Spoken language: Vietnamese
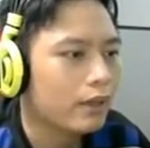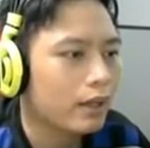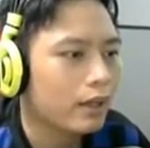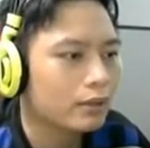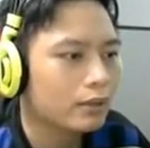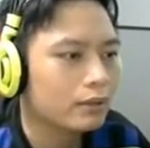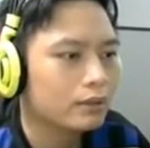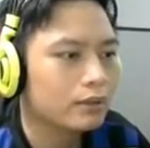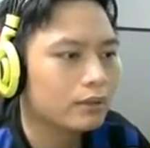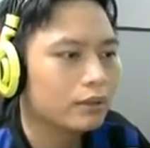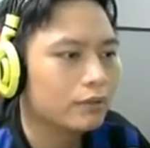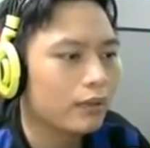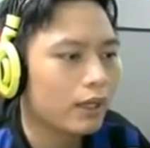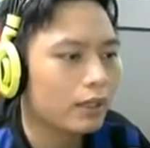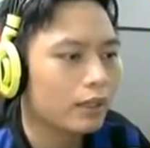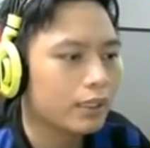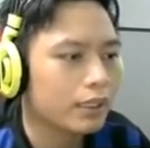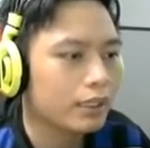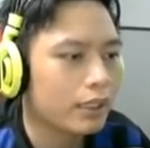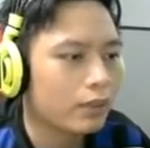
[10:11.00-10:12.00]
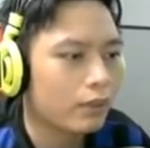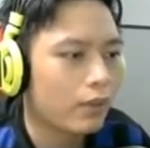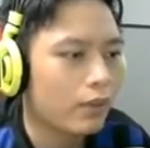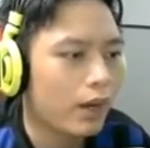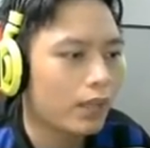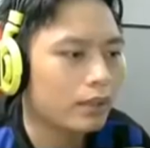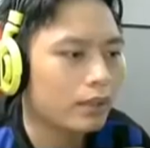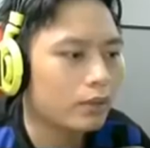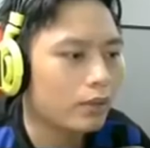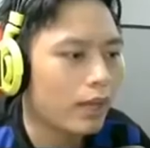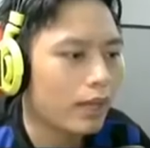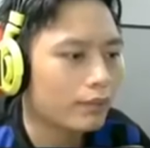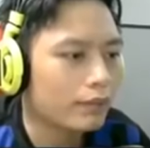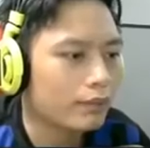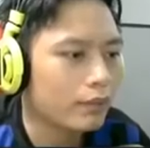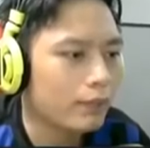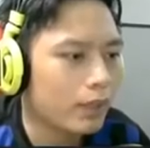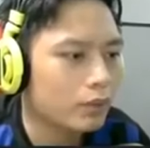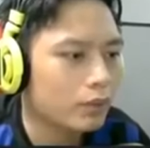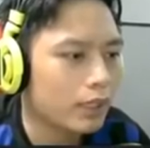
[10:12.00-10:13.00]
Vâng, như vậy chạy ra ngoài dù lát
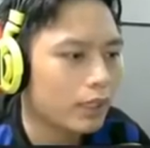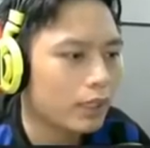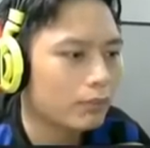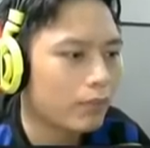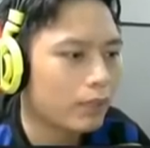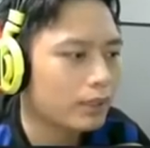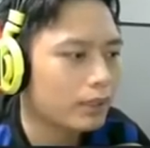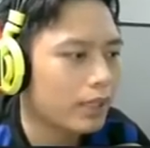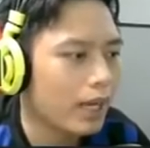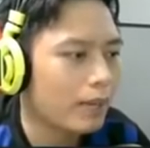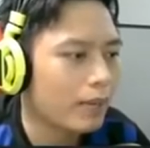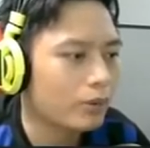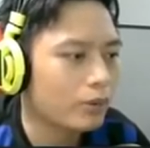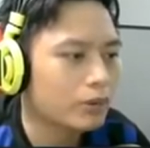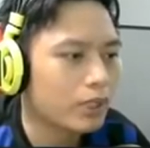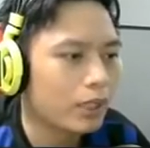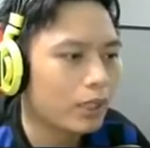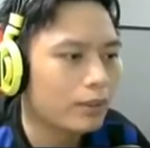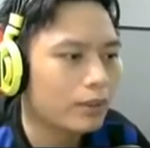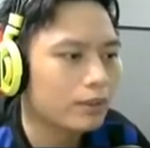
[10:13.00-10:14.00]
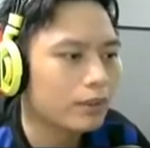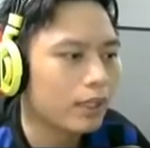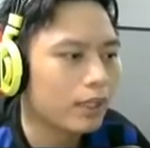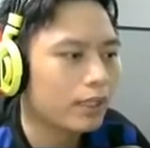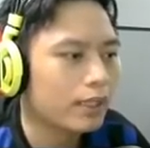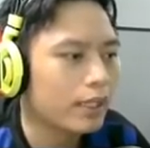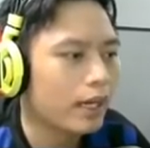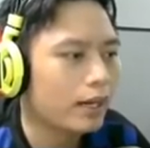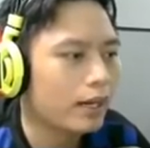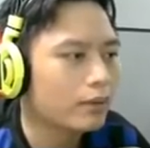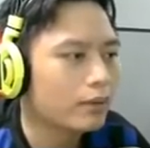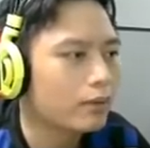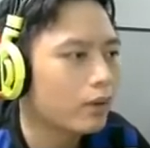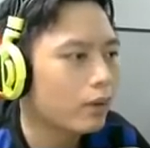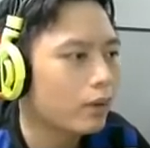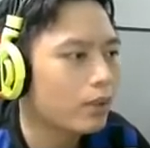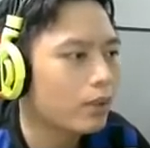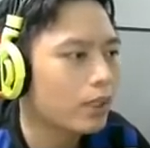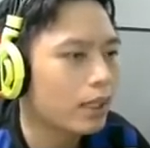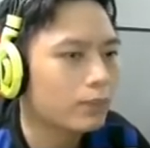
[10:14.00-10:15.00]
và vâng, mèo xà đang bắn cả bầu trời bên dưới kìa.
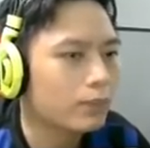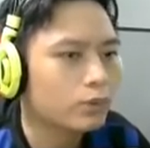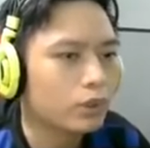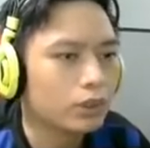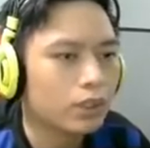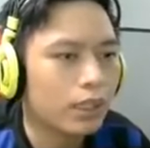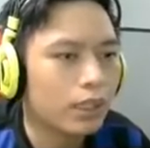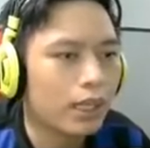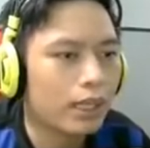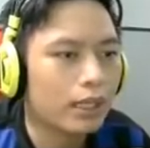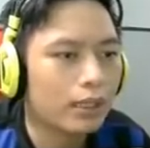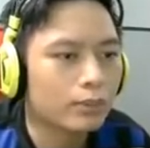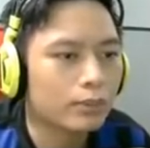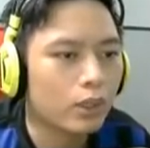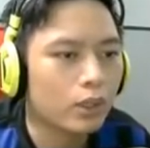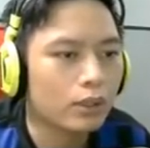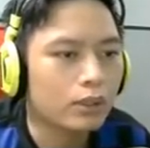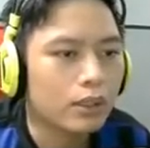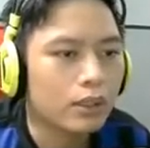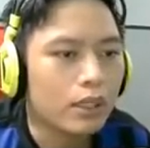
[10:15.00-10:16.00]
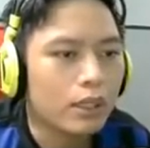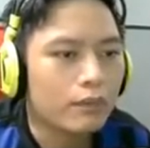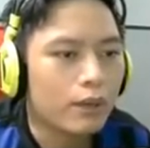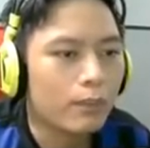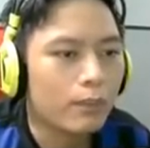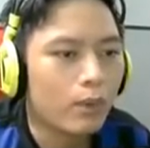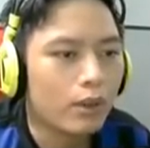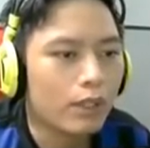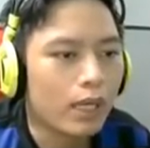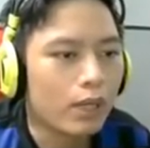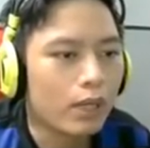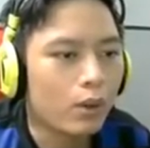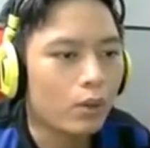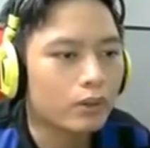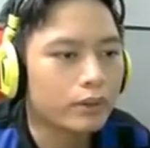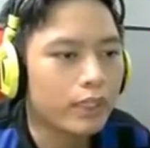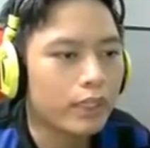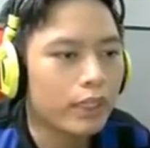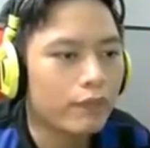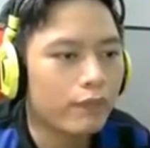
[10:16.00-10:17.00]
Có một người làm xuống, Thảo đang đã nằm xuống và một cái
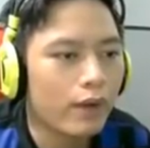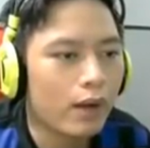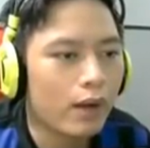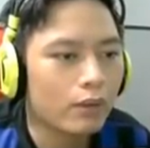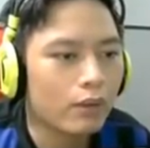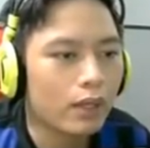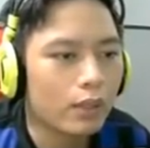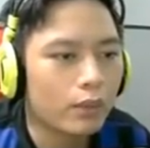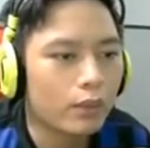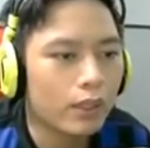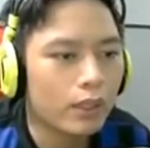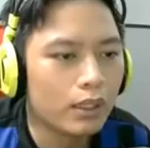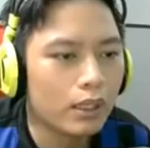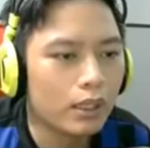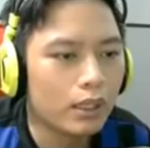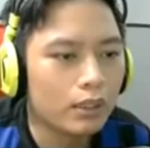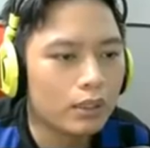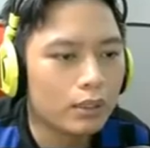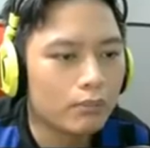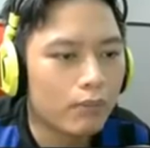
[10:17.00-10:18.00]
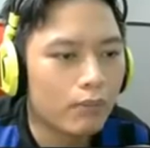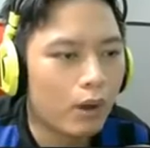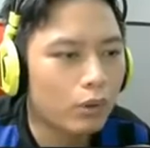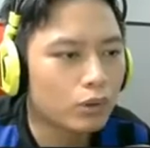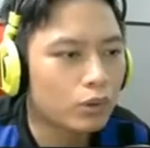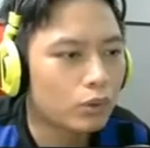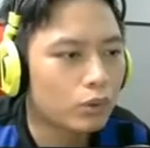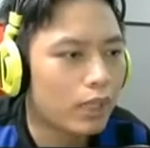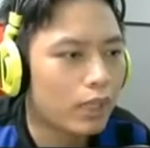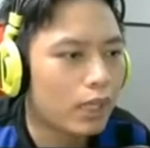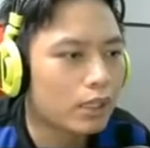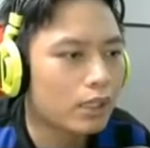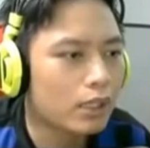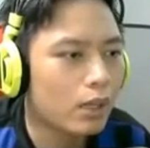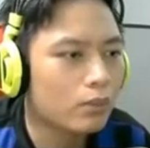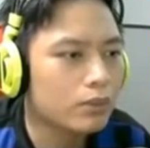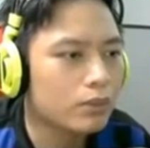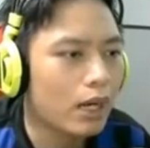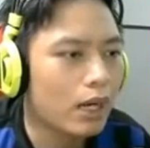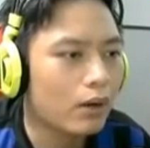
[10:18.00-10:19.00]
ulti vào người Wenler nhưng máu sụt là
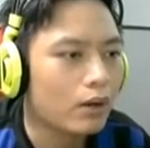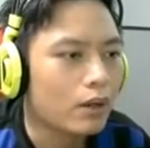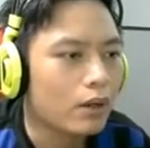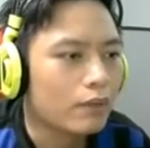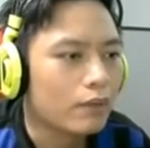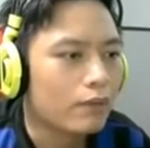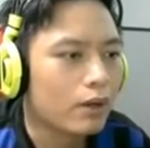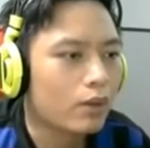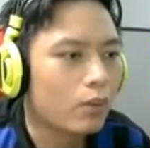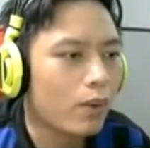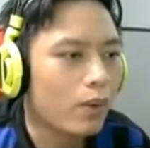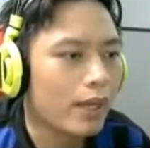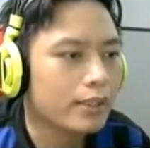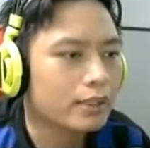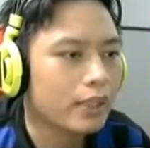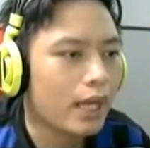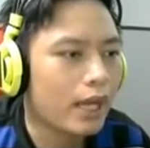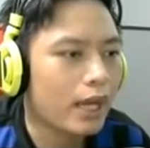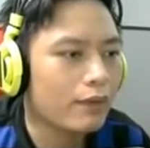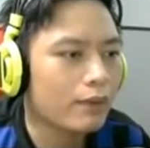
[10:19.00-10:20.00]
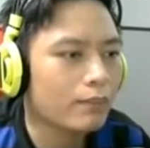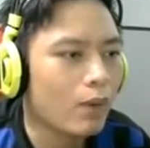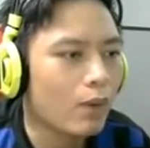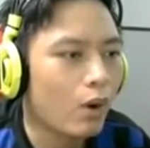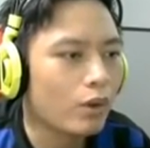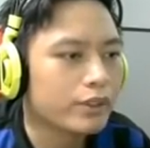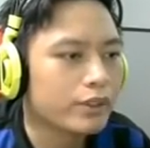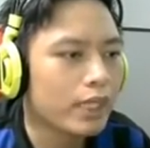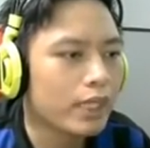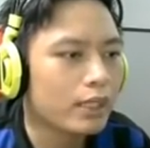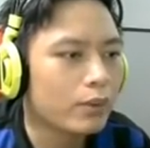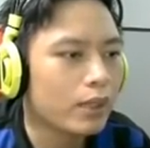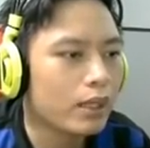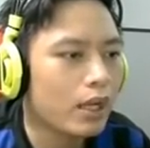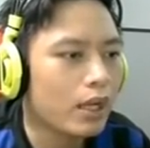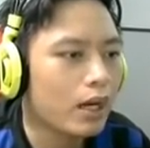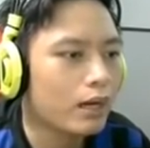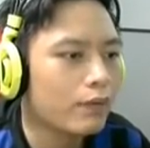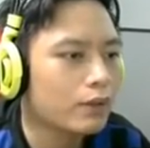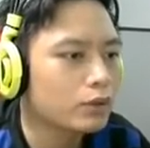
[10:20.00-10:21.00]
không nhiều và quay trở lại bóng vâng, cổ chết được
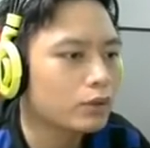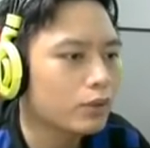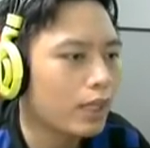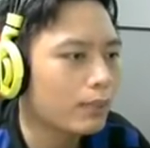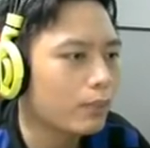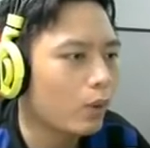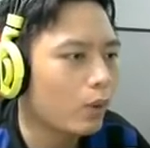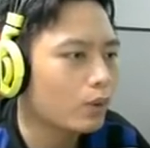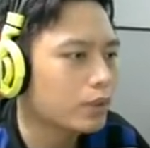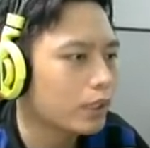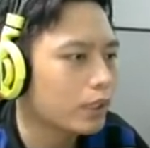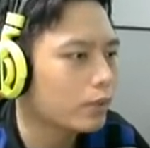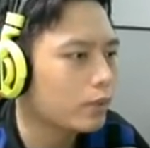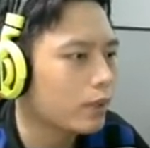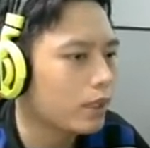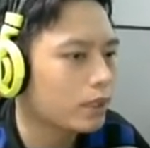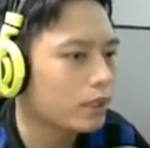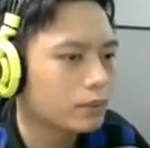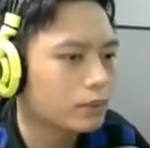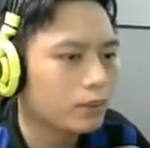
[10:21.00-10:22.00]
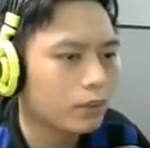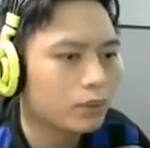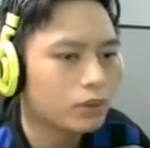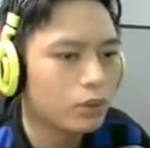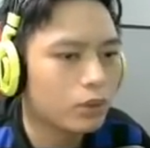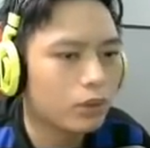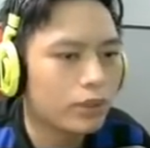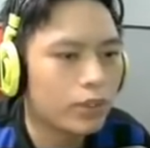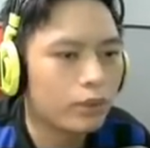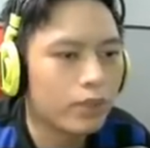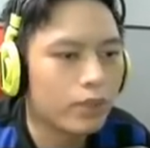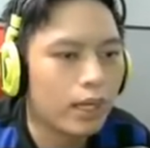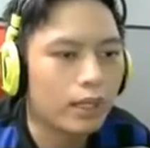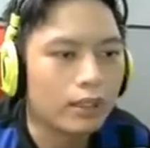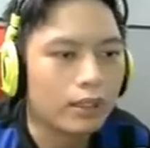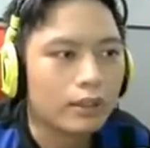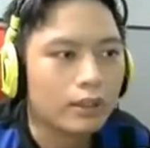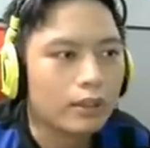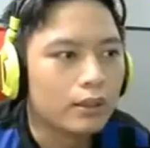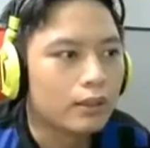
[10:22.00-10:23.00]
Wenler và dù lát cổ chết được Wenler trong tình huống solo kill kìa.